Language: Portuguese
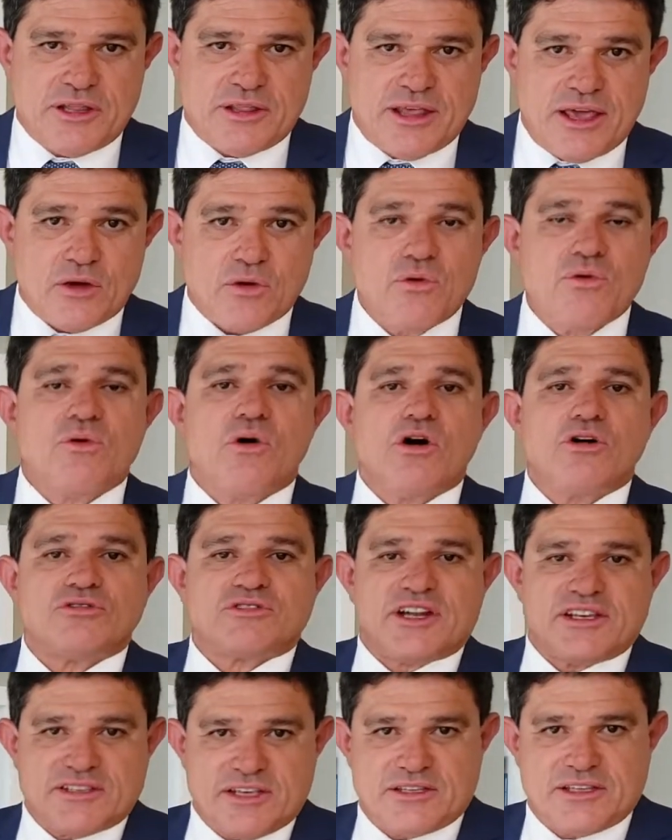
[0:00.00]
né, com
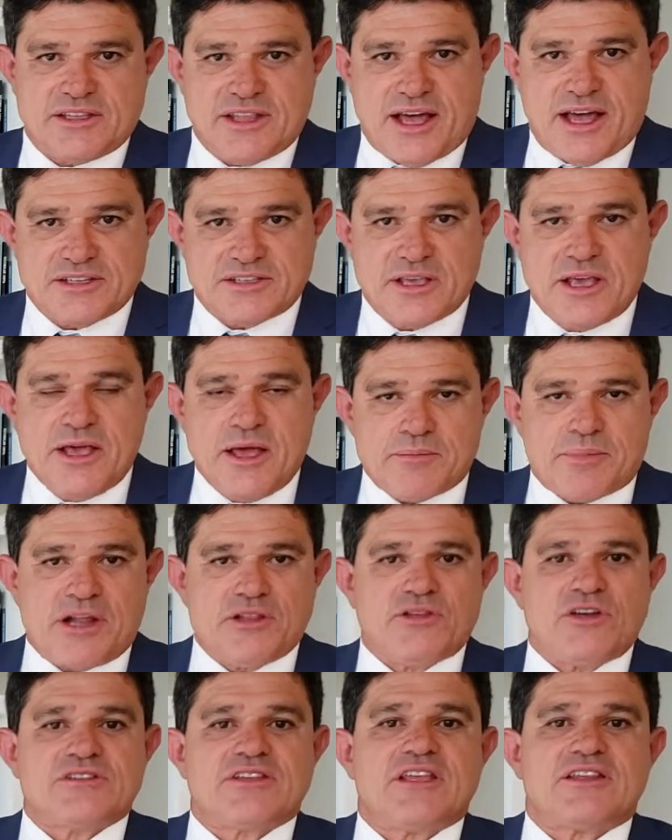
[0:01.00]
outras entidades, para
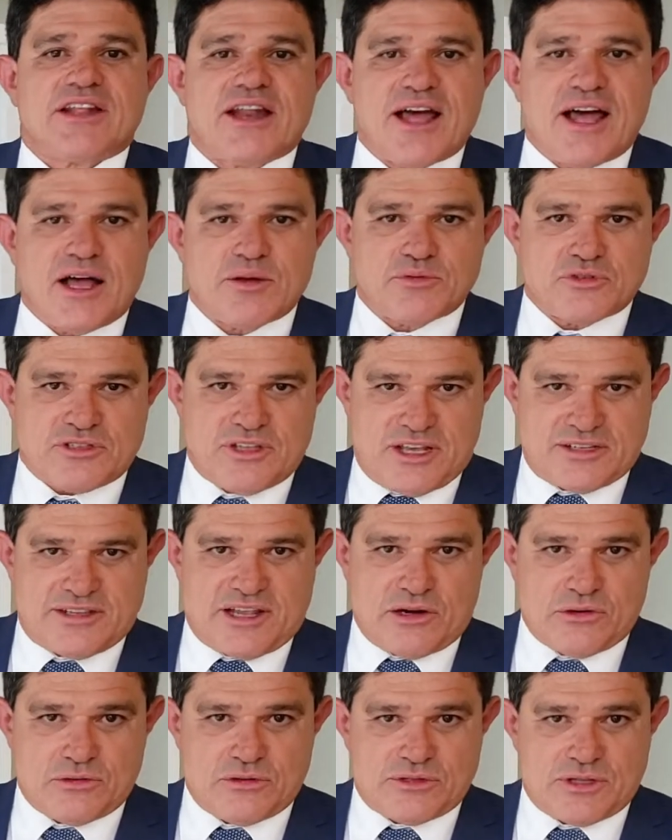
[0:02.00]
nós entrarmos
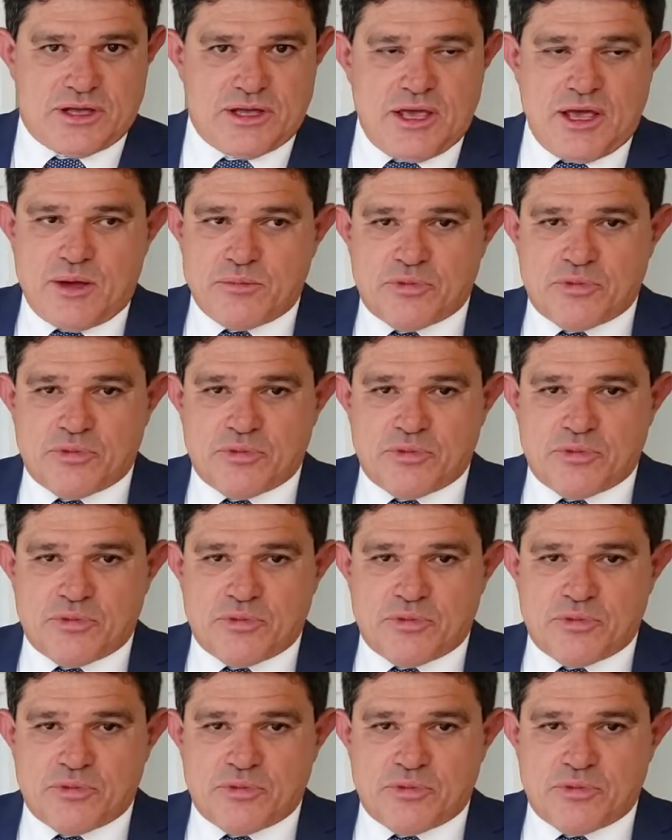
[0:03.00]
nessa luta.